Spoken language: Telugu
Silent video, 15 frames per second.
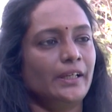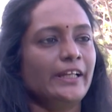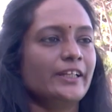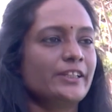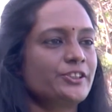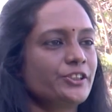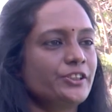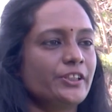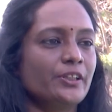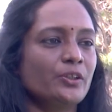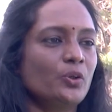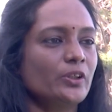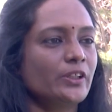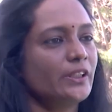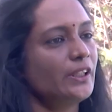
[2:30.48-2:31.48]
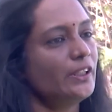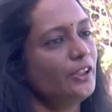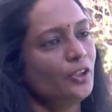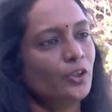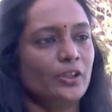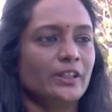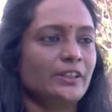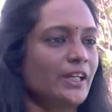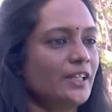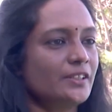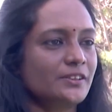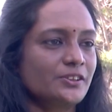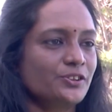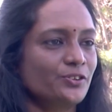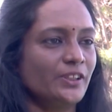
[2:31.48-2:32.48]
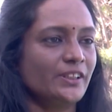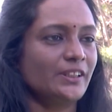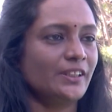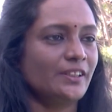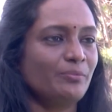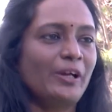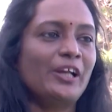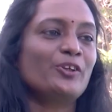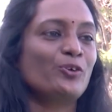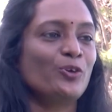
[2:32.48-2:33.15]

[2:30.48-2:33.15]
ఎనర్జీ డ్రింక్ ఒకటి నేను ఇంట్లోనే తయారు చేసుకునేదాన్ని బయట